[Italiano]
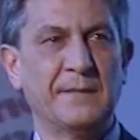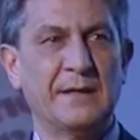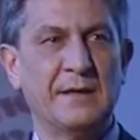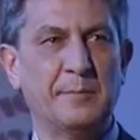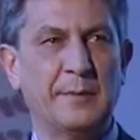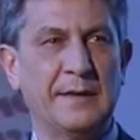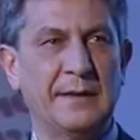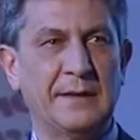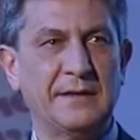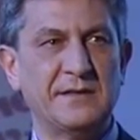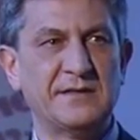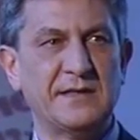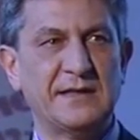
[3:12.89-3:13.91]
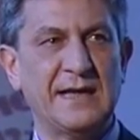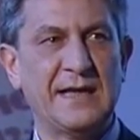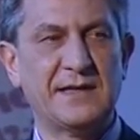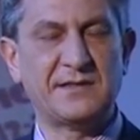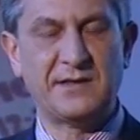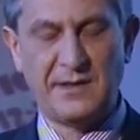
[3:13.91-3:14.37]
e per
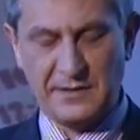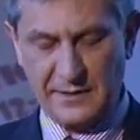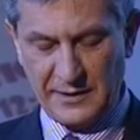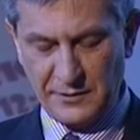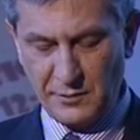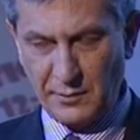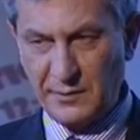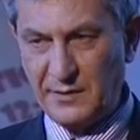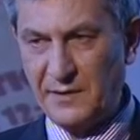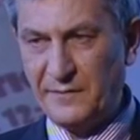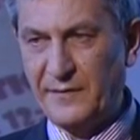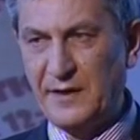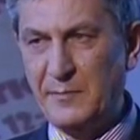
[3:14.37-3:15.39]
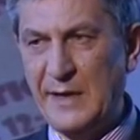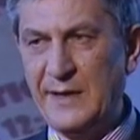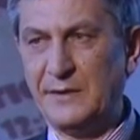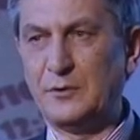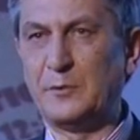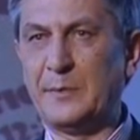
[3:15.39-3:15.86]
insediarsi nei territori di
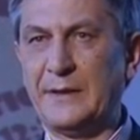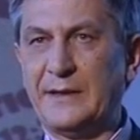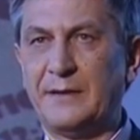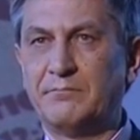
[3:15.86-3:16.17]
riferimento, per,